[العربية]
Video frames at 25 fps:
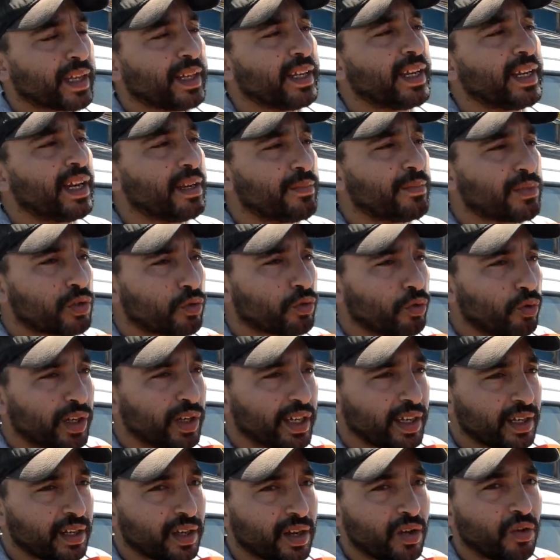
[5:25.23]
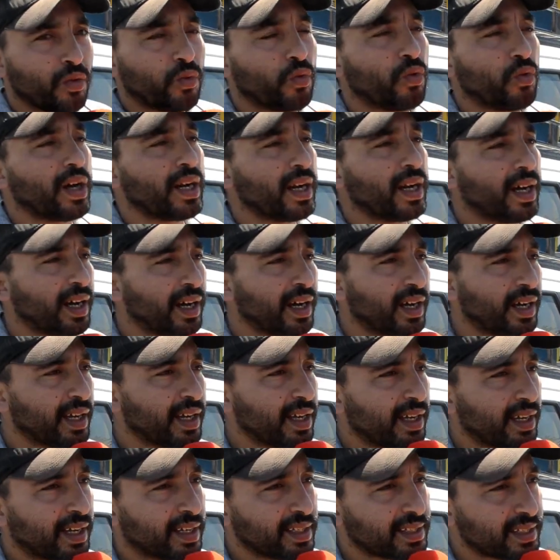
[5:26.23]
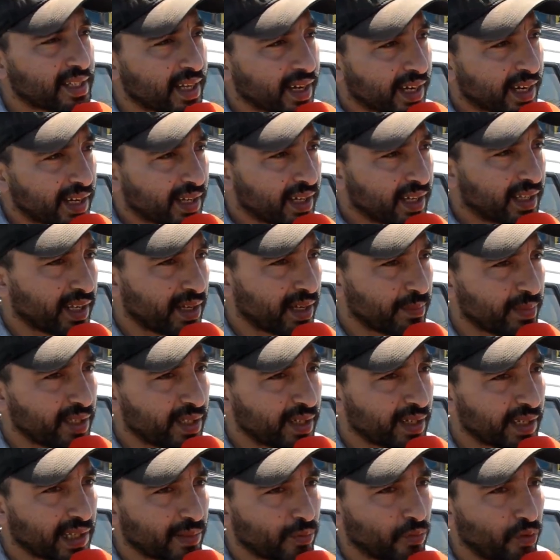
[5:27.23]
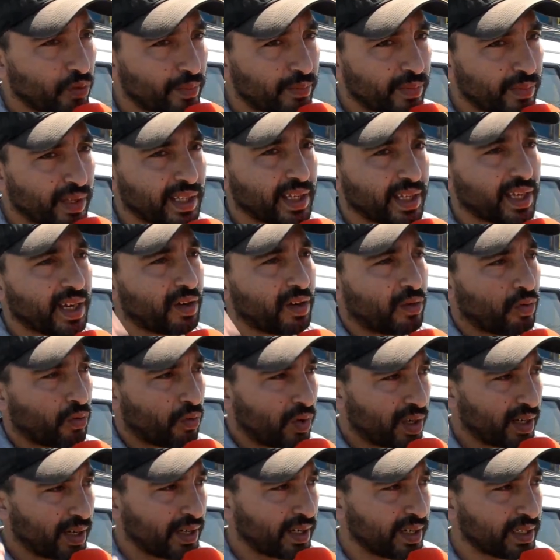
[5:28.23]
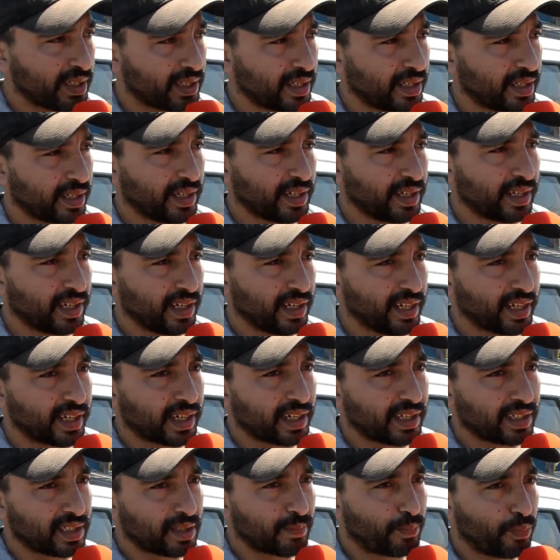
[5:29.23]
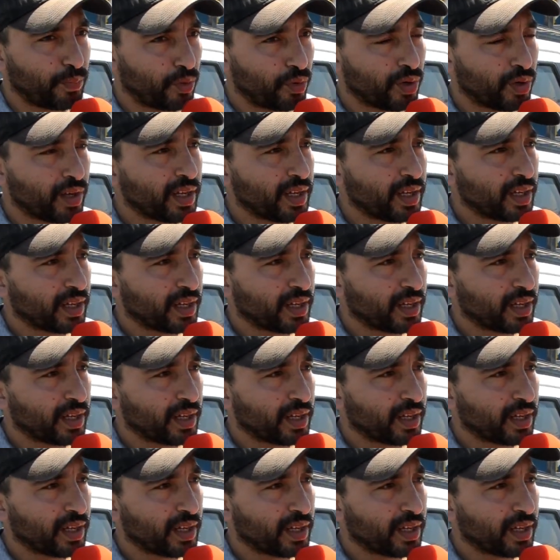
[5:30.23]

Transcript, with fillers: لا للمسؤولين ولا الساكنه ديال مدينه المحمديه ولا الناس اللي كيتبعوا